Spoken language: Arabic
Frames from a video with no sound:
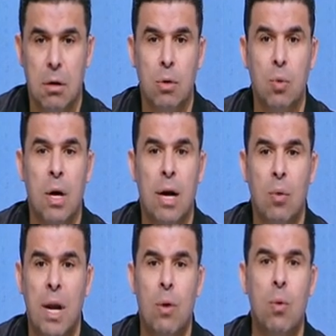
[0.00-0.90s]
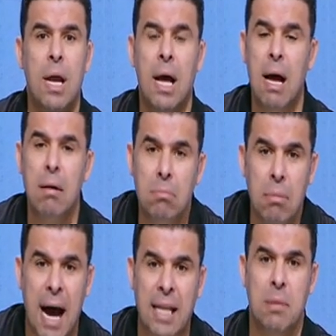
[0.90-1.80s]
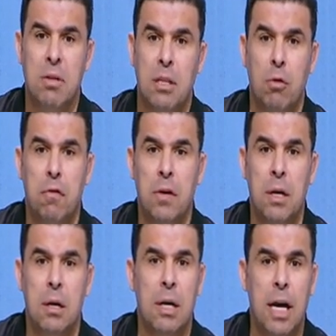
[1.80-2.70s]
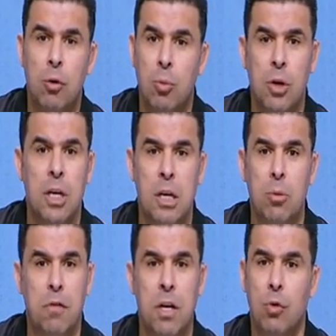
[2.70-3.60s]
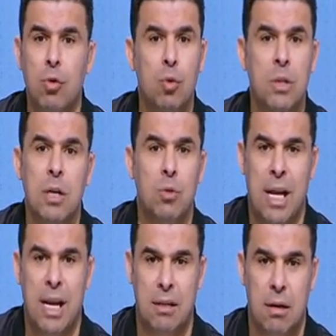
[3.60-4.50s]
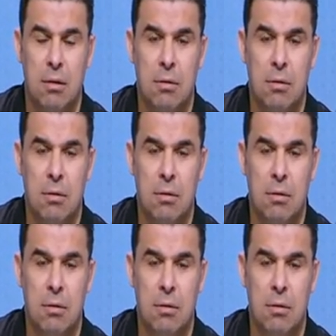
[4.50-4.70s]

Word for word: ولولا عدم التوفيق كانوا ممكن يجيبوا فينا جون واثنين وثلاثه